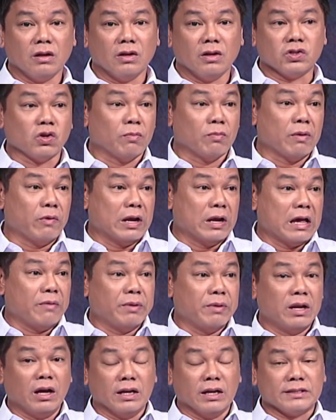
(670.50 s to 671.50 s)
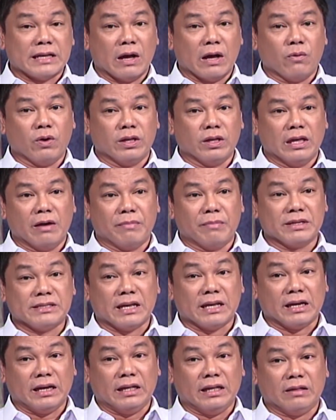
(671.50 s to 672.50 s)
So mawala man ang asawa niya,
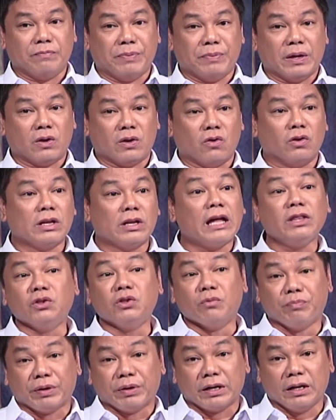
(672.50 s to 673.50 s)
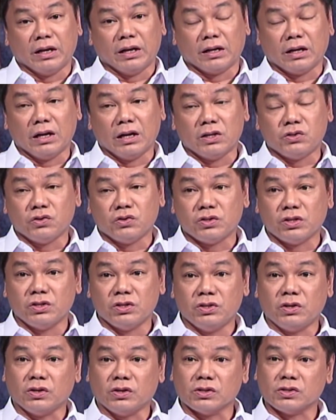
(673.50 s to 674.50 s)
masakit, pero nandun pa rin ang relasyon sa
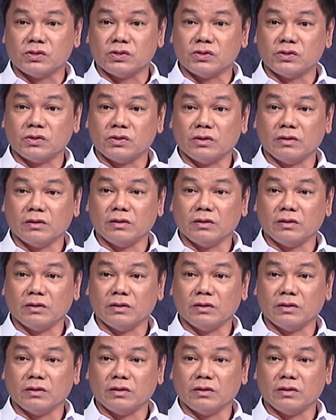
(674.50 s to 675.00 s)
Diyos.